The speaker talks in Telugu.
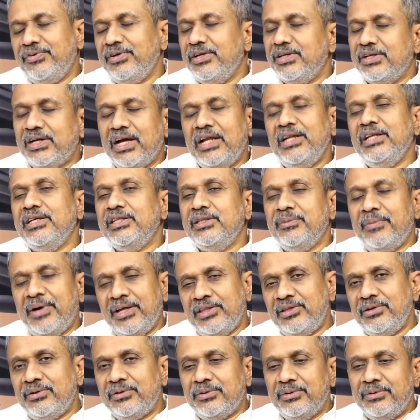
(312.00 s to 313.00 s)
డిఫరెంట్ కానీ ఇది
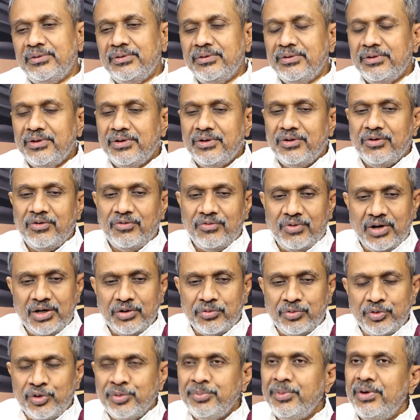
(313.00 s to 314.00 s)
మాత్రం వాళ్ళ
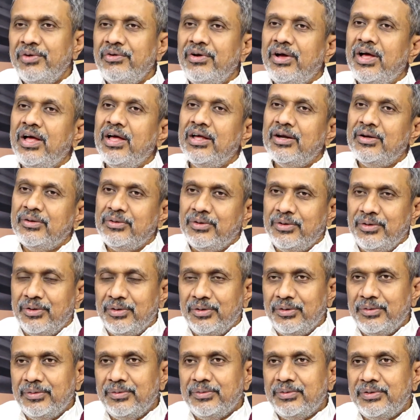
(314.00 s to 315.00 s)
కుటుంబ వ్యవహారంలో
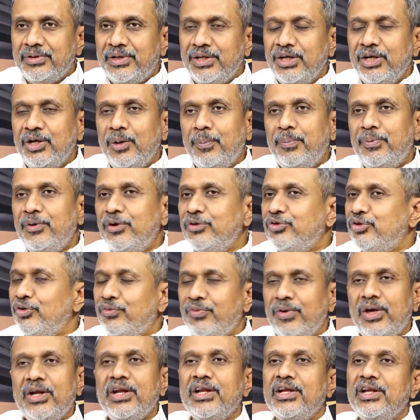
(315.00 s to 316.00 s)
టీ కప్పులు
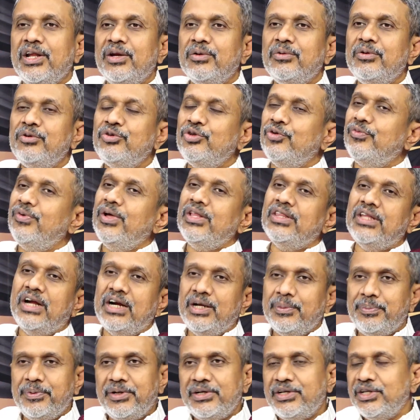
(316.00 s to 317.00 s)
తుఫాన్ అని అనుకుని తుఫాన్
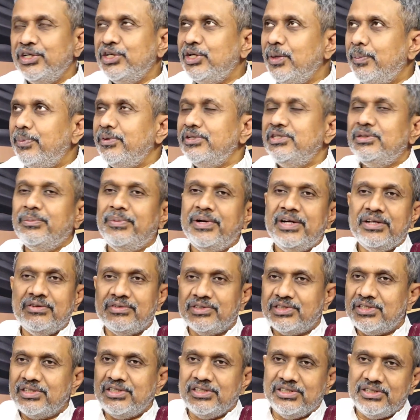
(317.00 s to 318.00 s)
దాటిపోయి టీ కప్పు నుంచి బయటకు
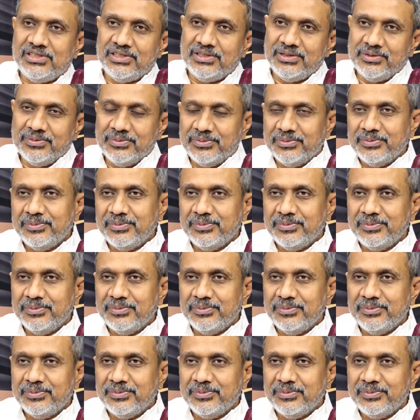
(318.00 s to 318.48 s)
విస్తరించింది